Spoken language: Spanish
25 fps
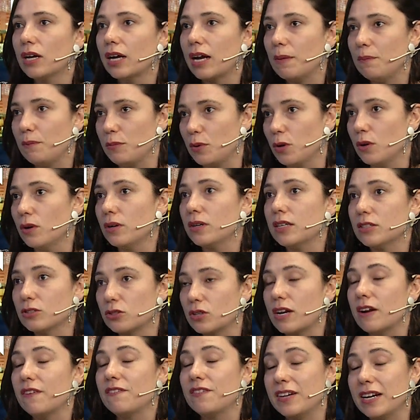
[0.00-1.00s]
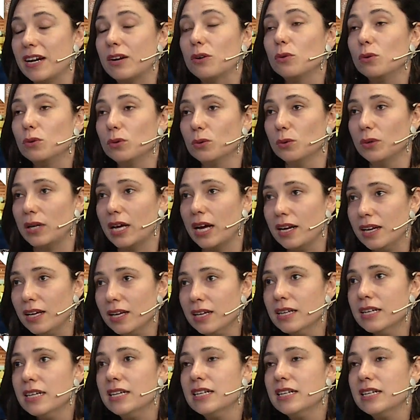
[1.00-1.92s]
cambios, que son al final culturales,